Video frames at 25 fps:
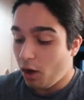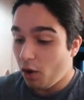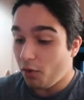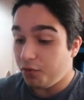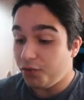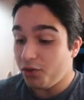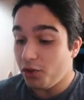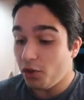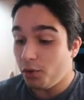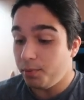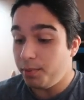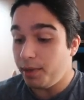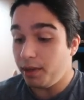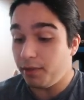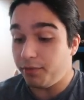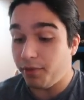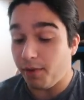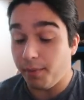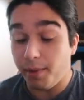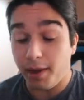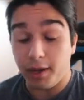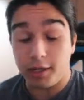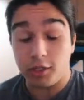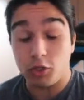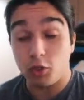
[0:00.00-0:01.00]
Amphinobi
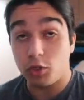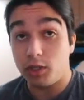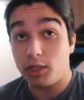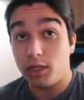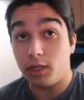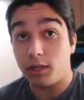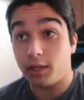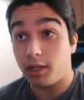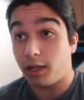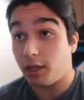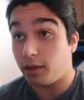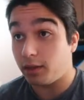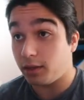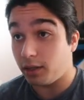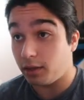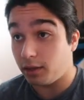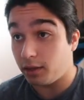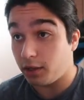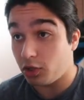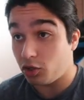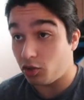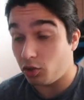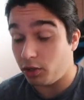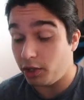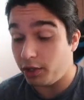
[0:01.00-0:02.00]
VMAX aussi, très très
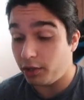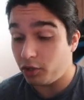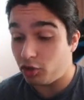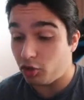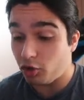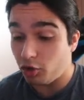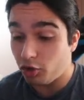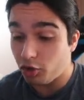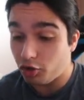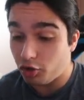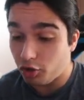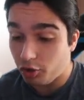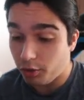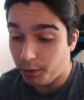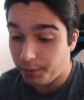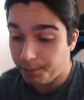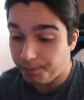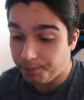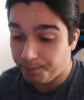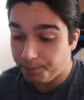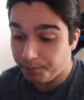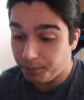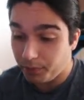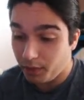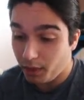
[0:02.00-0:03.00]
très joli.
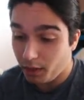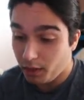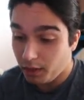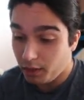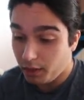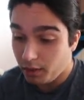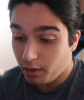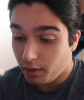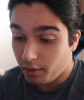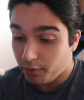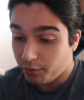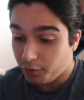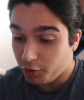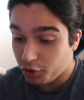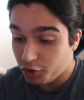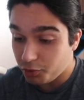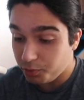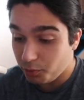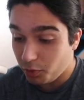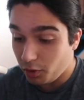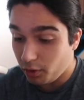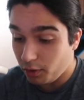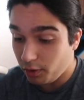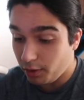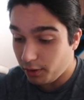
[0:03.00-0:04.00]
Je.
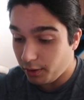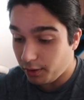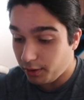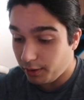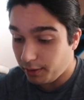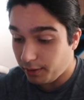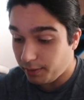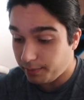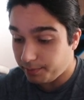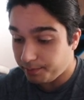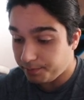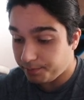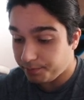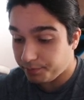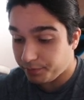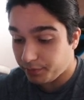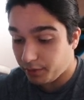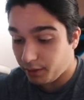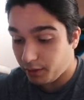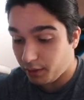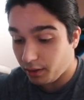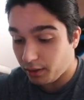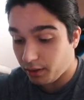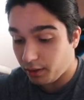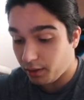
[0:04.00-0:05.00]
Franchement.
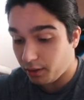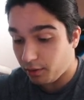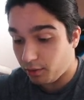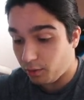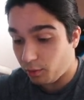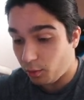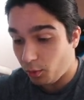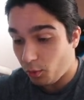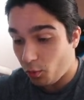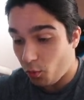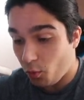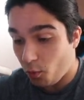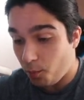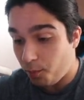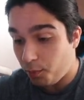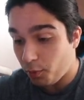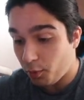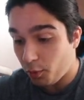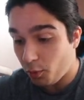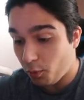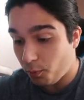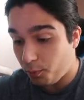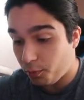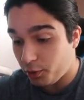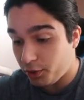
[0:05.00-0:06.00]
On,
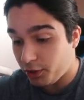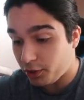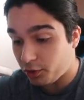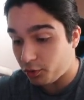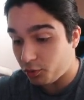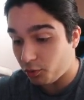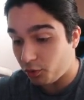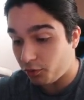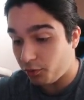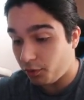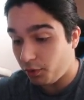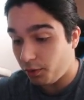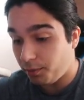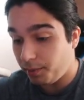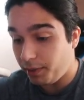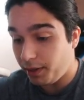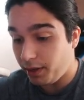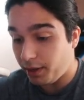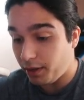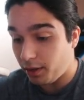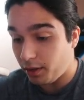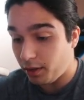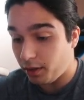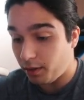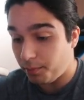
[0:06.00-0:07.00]
peut, on peut dire ce qu'on veut,
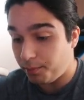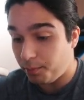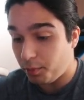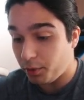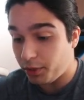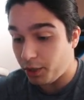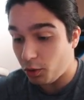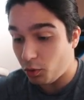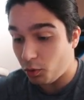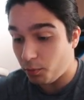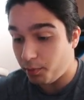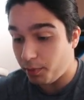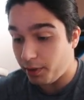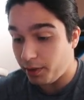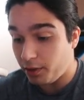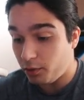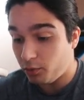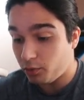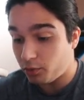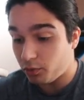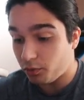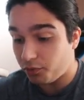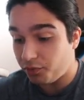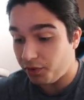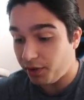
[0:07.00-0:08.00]
mais Poké Company
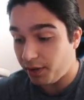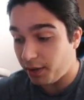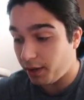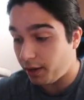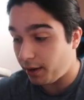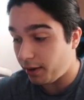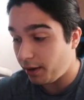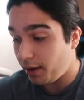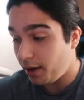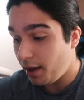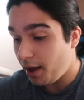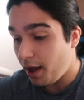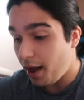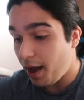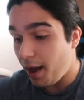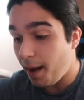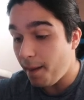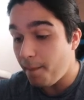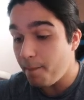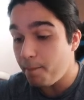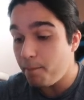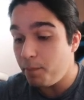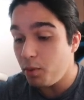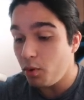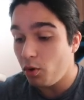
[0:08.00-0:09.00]
nous ont fait un,
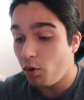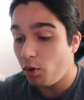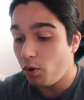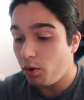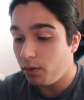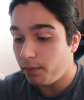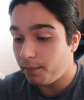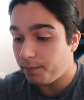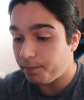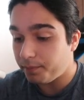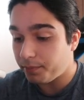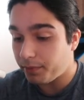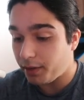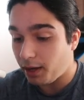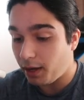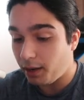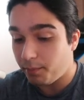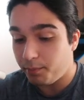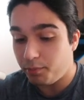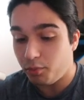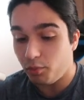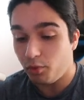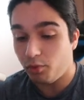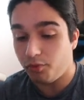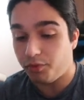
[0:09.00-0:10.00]
un boulot, un
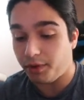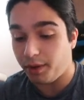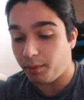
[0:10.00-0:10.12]
boulot